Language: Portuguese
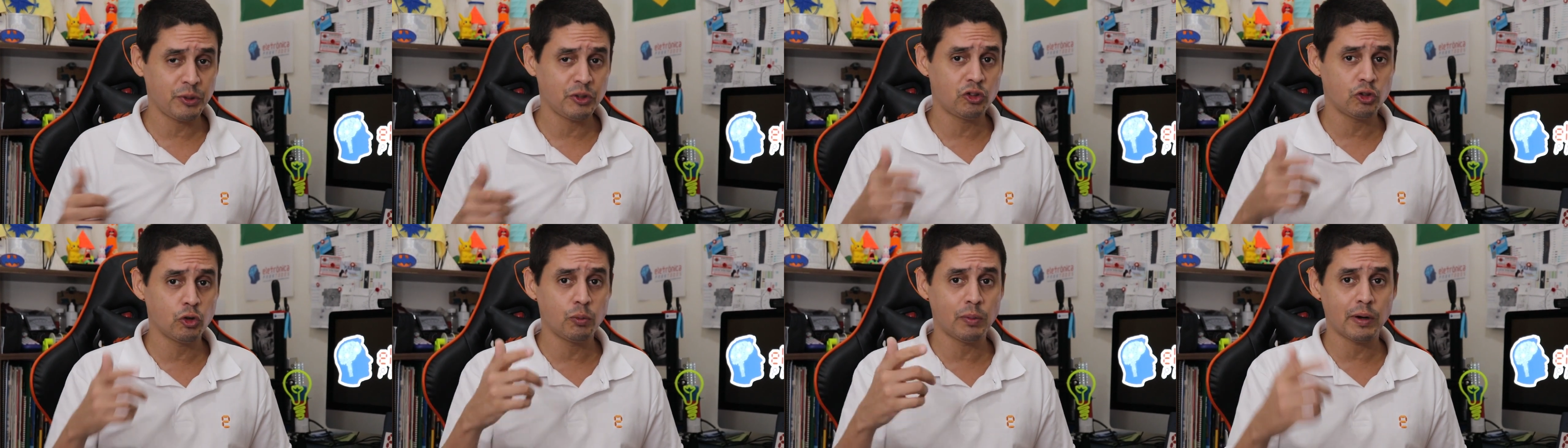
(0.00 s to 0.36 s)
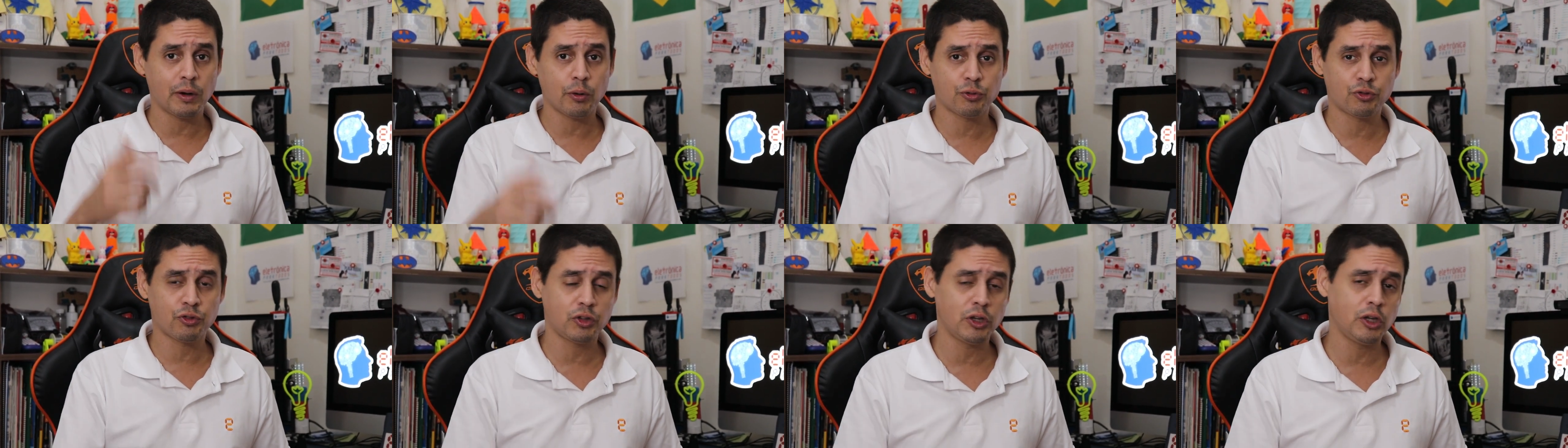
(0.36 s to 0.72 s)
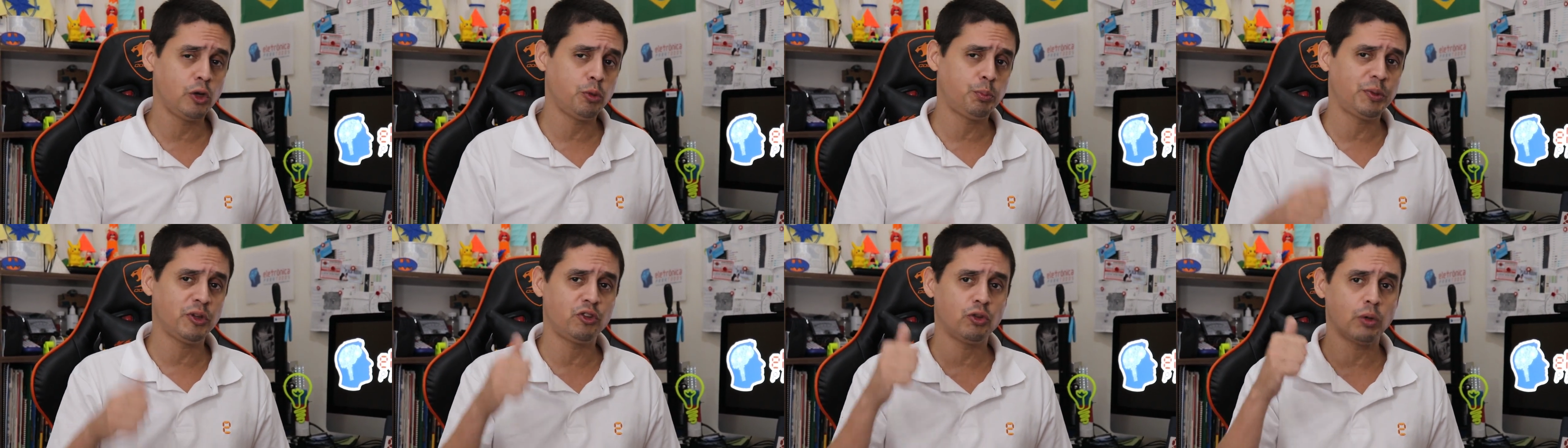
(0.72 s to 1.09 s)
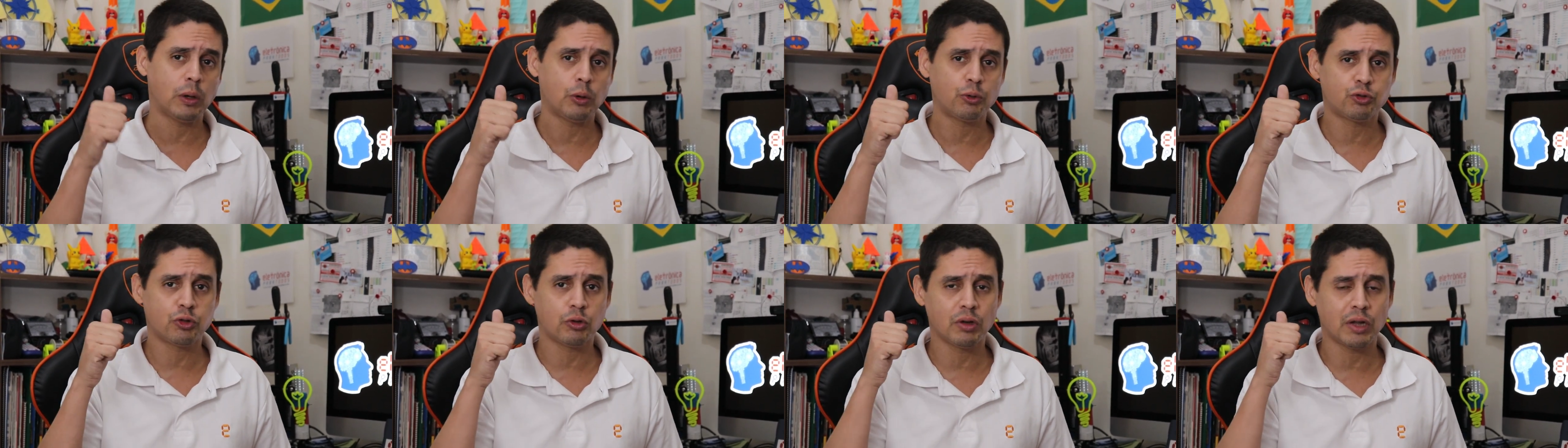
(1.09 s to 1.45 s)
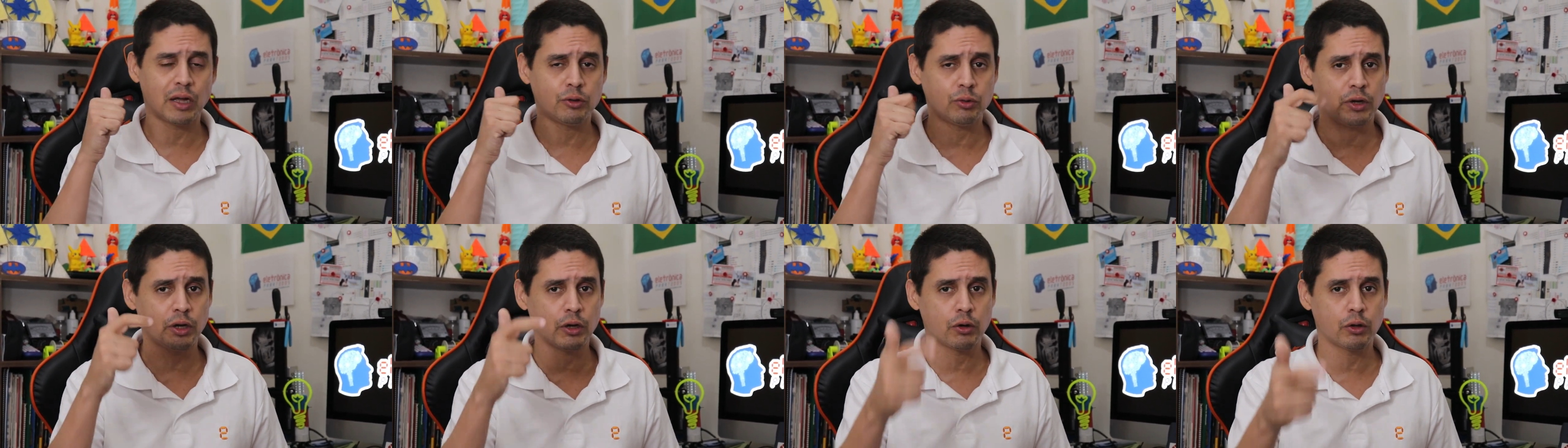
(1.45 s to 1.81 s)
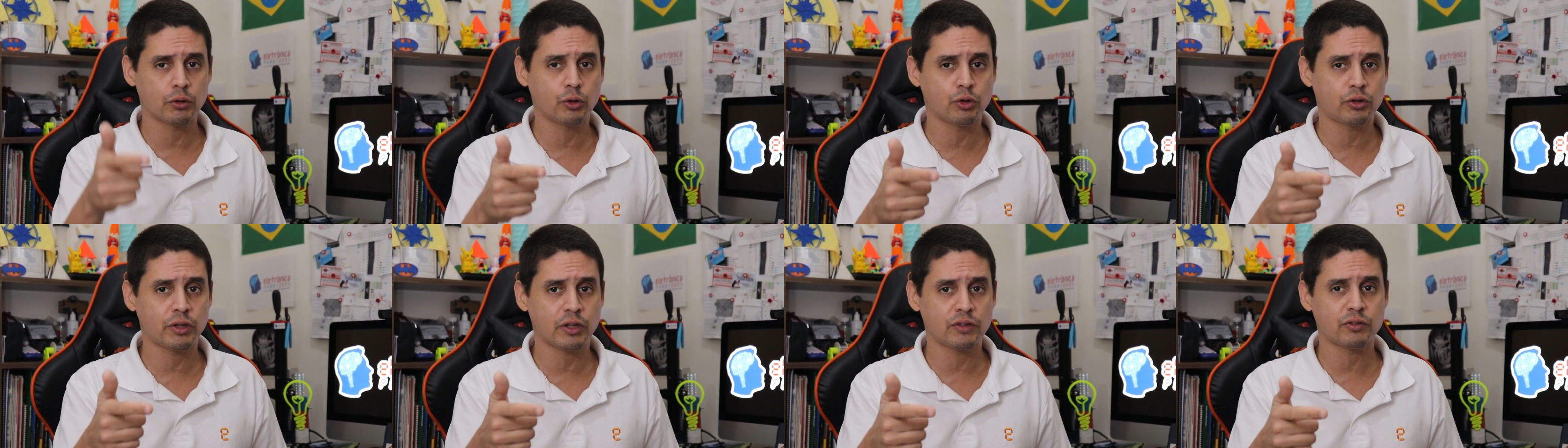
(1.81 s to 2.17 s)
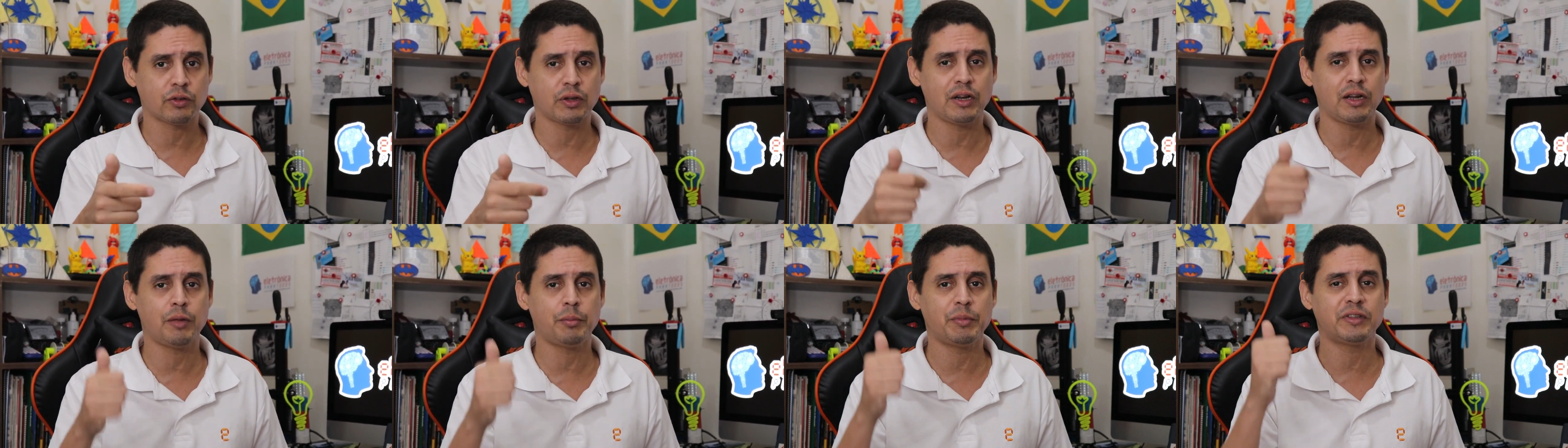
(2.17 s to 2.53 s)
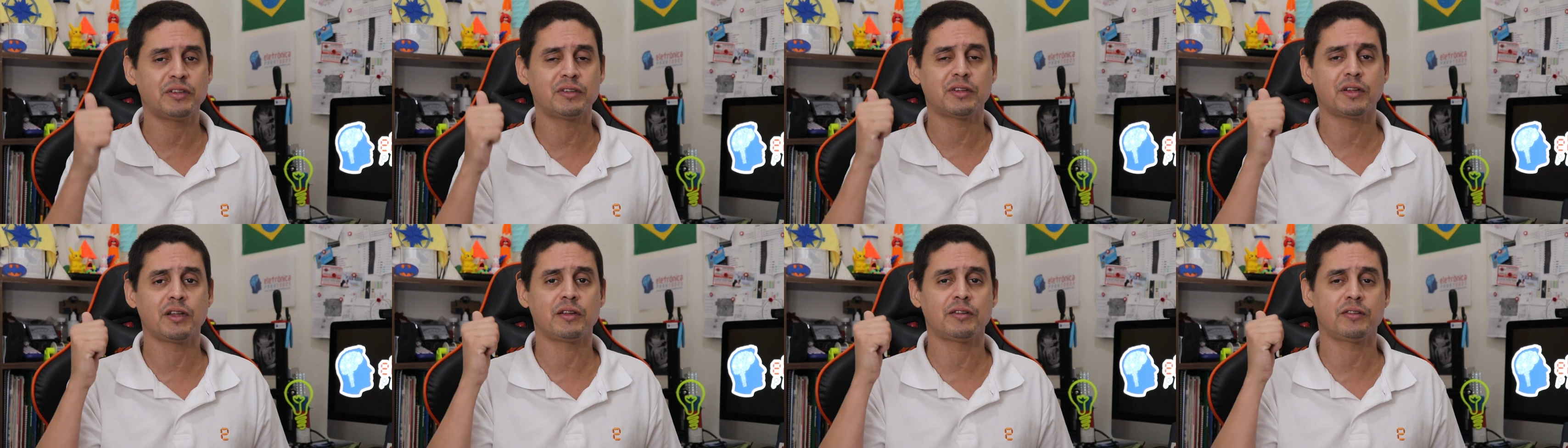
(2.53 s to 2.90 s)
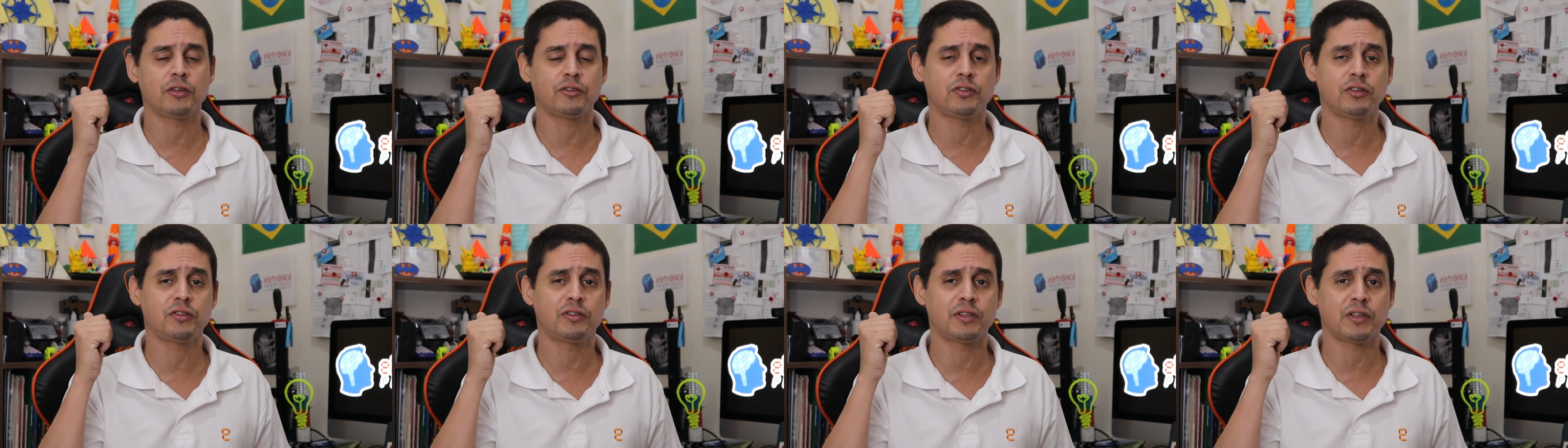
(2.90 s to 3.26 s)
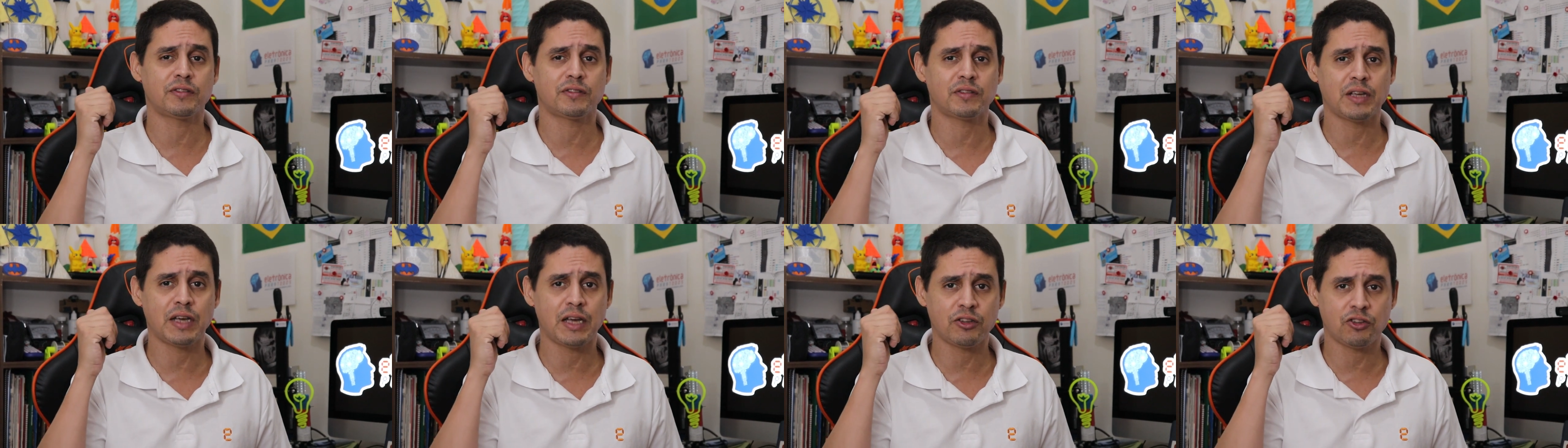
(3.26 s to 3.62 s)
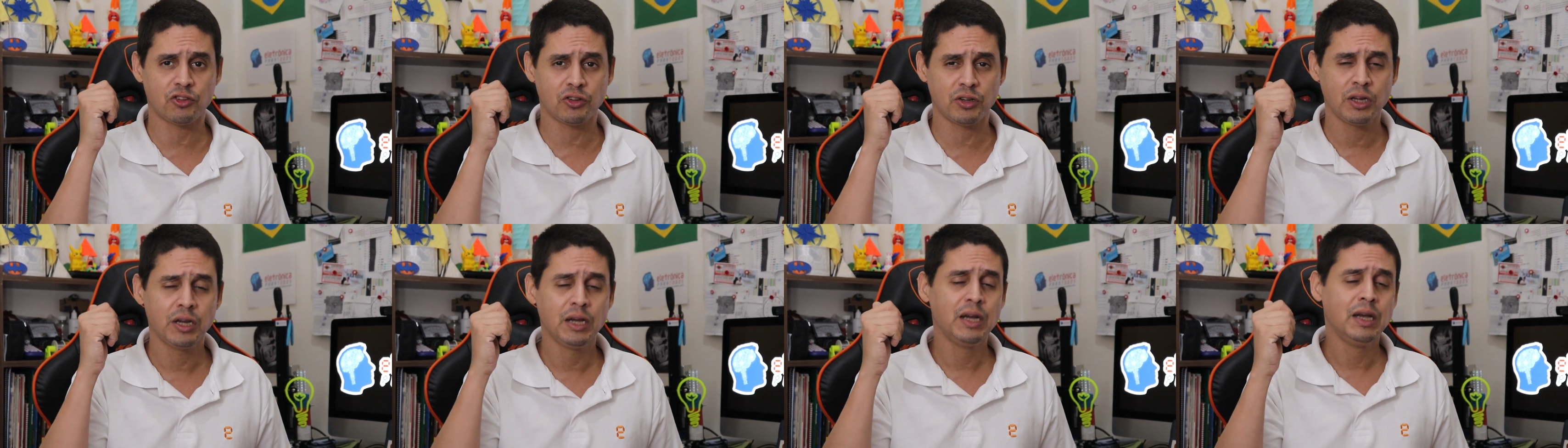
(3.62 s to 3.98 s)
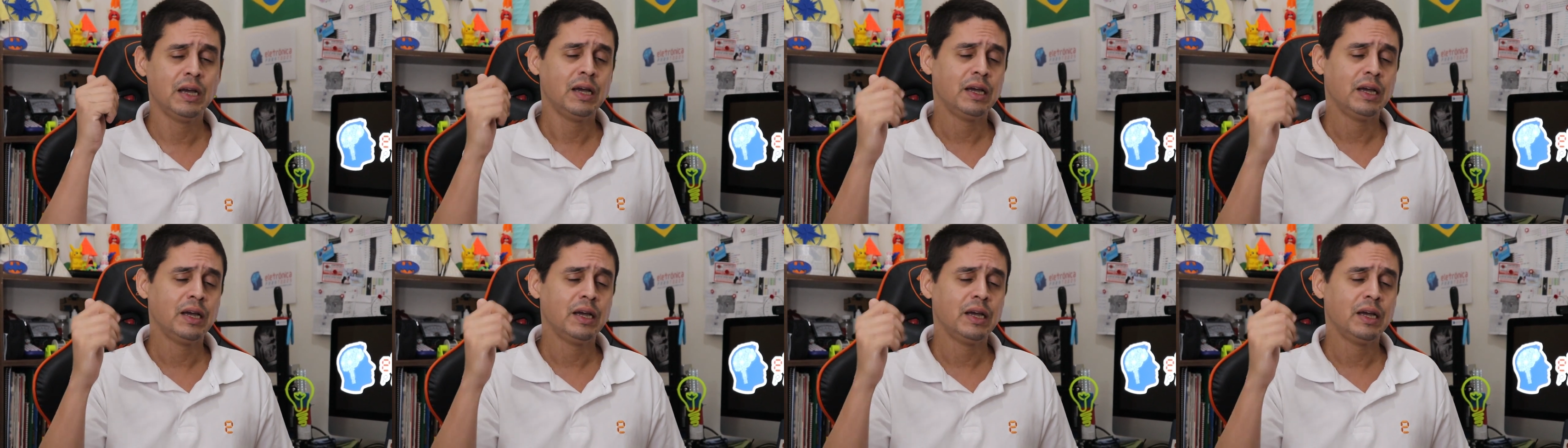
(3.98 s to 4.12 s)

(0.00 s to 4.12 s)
pediu um auxílio, pediu auxílio lá no regulador de tensão LM317